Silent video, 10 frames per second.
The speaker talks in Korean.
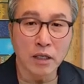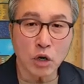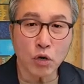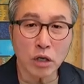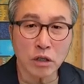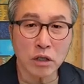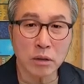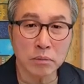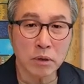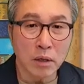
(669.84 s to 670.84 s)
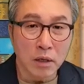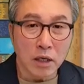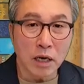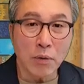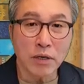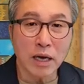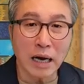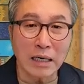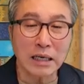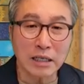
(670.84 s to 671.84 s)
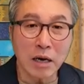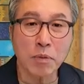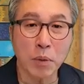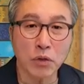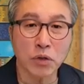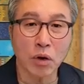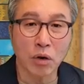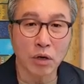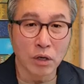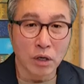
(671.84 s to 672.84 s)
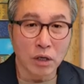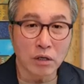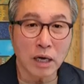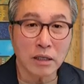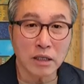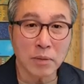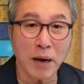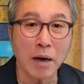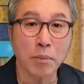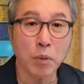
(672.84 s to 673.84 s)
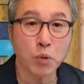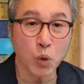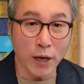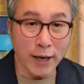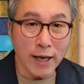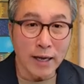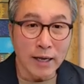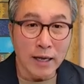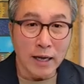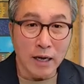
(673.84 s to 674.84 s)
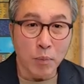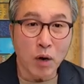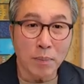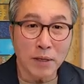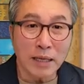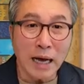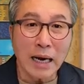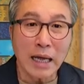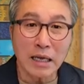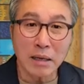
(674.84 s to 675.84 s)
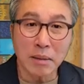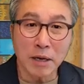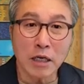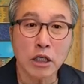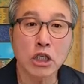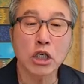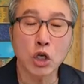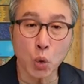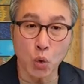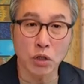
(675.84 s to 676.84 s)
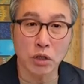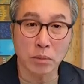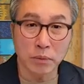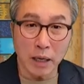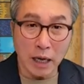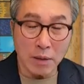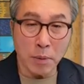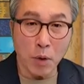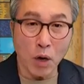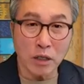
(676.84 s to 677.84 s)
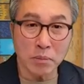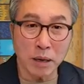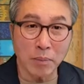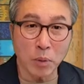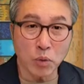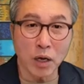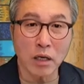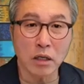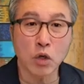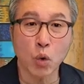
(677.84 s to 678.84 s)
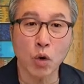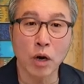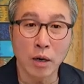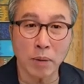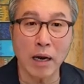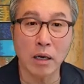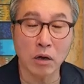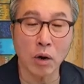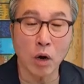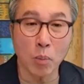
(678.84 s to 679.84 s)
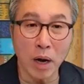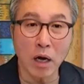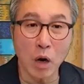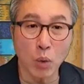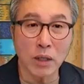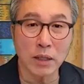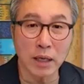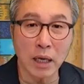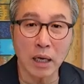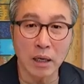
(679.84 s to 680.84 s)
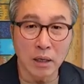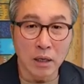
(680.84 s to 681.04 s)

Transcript: 자, 우리는 지금 이 레위기의 각장을 살피면서 그 당시 이제 방법 속에 포함된 하나님의 그 의도를 지금 하나님이 명하신 방법 속에 의도를 발견하고 파악하고 있는데